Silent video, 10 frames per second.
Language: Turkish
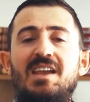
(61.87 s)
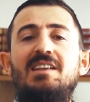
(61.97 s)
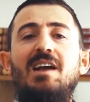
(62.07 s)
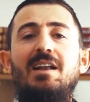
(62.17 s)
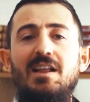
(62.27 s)

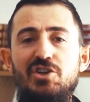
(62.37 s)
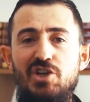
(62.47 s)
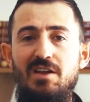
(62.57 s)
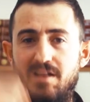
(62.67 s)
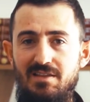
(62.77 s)
İtalyalı
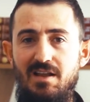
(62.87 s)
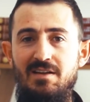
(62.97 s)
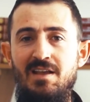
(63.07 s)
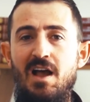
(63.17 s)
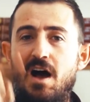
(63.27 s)

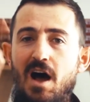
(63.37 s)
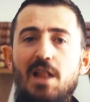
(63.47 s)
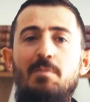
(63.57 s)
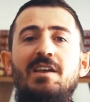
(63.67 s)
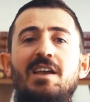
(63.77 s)
şeytanların,
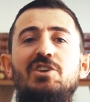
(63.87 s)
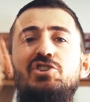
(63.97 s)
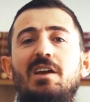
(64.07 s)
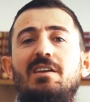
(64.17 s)
Almanyalı